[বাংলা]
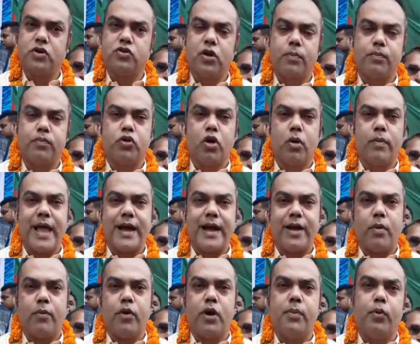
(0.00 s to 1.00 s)
সব সবই একে
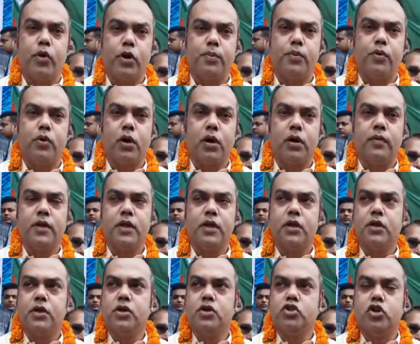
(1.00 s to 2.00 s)
অপরের পরিপূরক
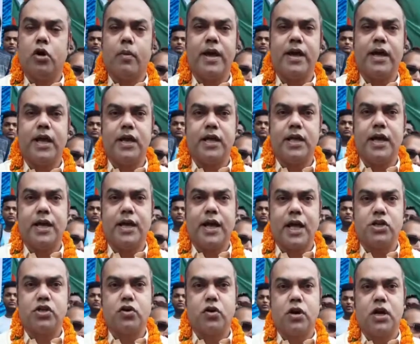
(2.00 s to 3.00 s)
সবাইকে নিয়ে
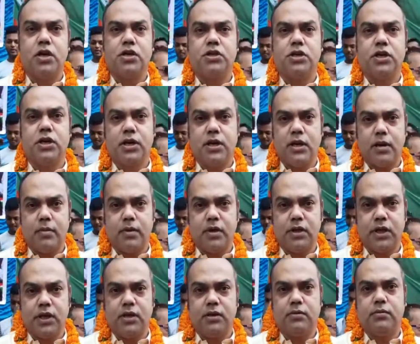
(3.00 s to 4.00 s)
কাজ করার যে
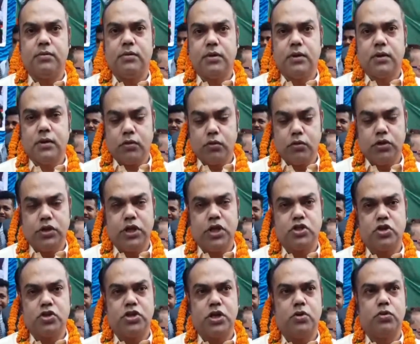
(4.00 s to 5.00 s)
আমাদের উদ্দেশ্য
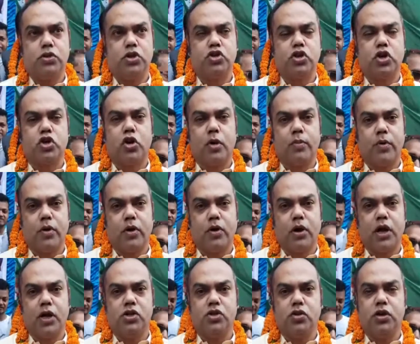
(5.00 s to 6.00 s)
সেই উদ্দেশ্যকে সফল
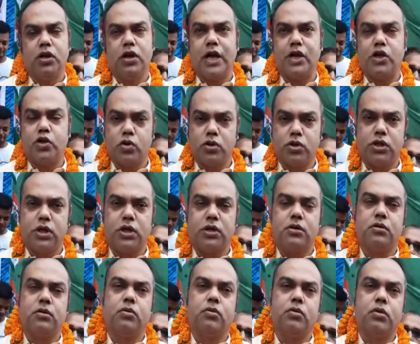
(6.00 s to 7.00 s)
করার জন্য রাজনৈতিক
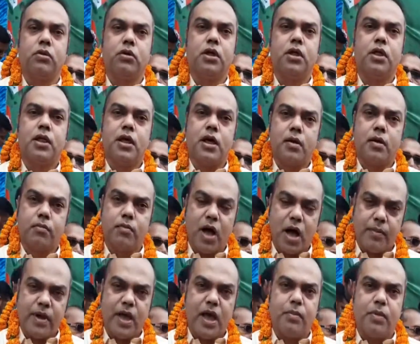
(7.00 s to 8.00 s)

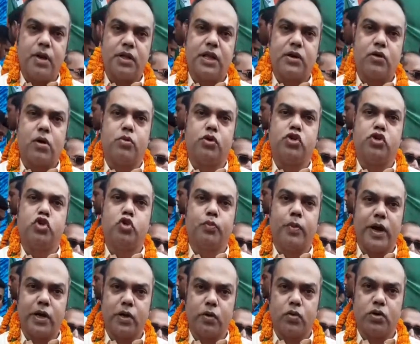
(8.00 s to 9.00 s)
ভাবে আমরা তার কর্মসূচি
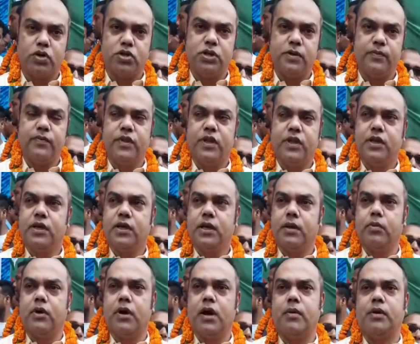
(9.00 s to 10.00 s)
রূপায়ণ করছি
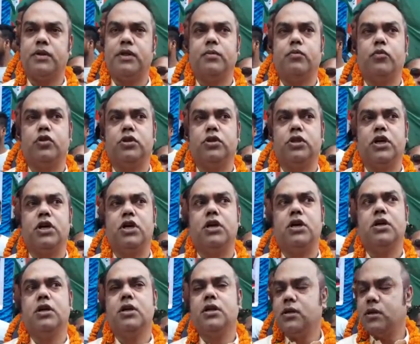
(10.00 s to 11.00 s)
এবং আমাদের মধ্যে
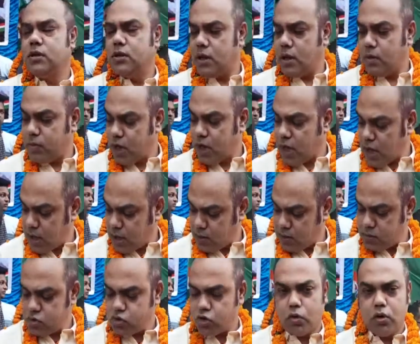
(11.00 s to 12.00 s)
আমরা
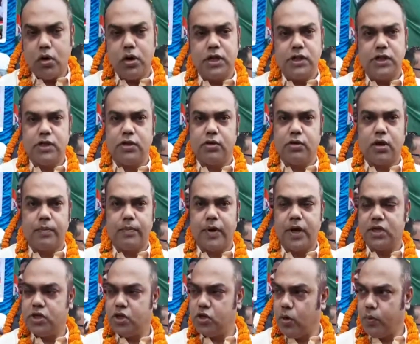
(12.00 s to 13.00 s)
সকল নেতৃত্বকে
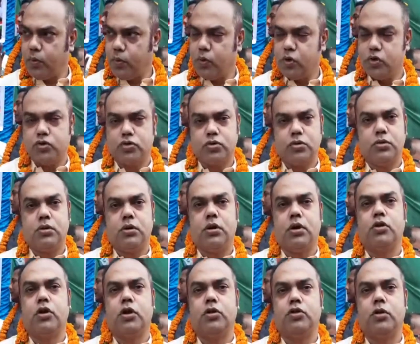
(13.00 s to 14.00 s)
পেয়েছি অপূর্ব
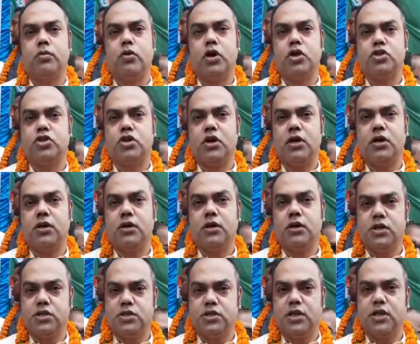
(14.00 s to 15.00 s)
দত্ত মহাশয়
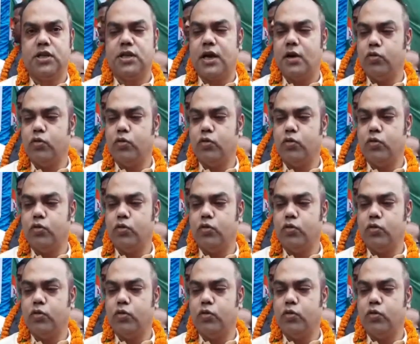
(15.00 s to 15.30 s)
ডিস্ট্রিক্ট লিডার